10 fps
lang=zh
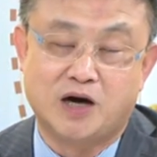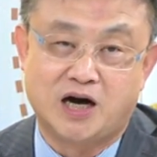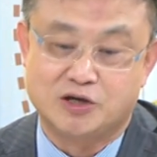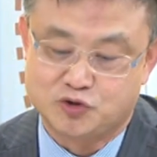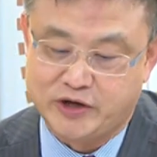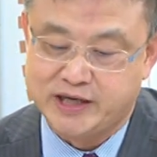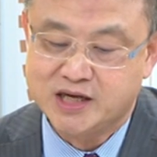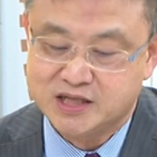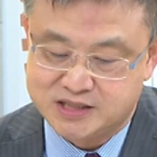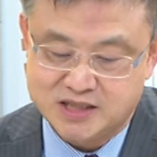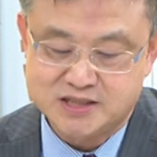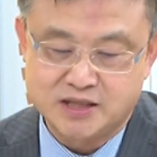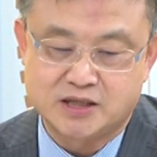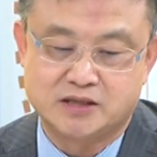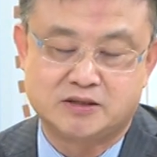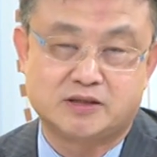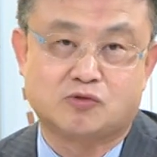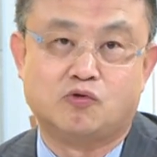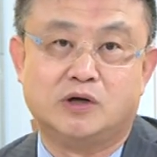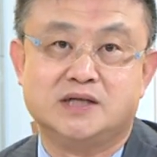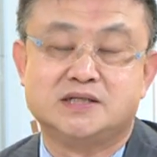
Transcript: 哈，所以这是一个国人